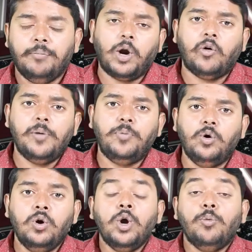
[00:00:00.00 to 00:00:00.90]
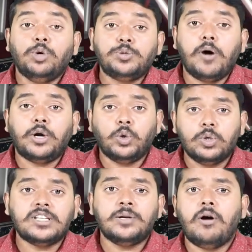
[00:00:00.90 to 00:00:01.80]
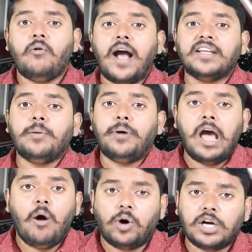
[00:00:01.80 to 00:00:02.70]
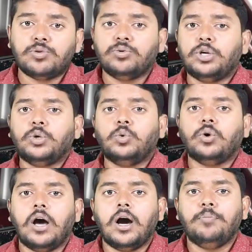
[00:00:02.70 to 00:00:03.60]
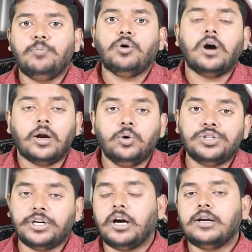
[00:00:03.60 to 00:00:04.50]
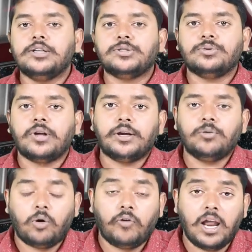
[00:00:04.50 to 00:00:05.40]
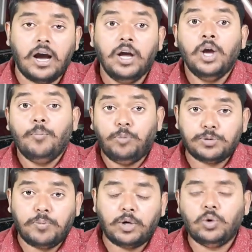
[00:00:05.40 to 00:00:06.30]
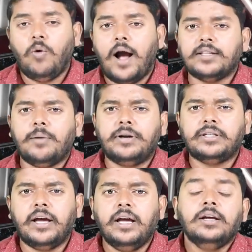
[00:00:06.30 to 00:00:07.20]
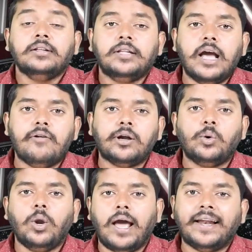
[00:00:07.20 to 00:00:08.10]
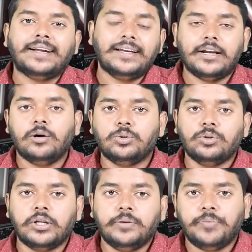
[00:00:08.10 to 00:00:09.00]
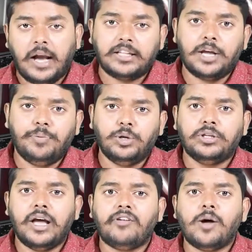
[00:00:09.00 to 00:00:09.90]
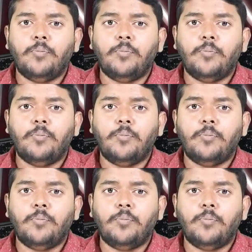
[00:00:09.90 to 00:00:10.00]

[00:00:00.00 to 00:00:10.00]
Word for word: మరోవైపు పుష్ప టూ సినిమా వాయిదా పడే అవకాశం ఉందంటూ కూడా పుకార్లు షికార్లు చేస్తున్నాయి ఒకవేళ పుష్ప టూ వాయిదా పడితే దేవరకు లైన్ క్లియర్ అవుతుంది అయితే ఇప్పుడు దేవర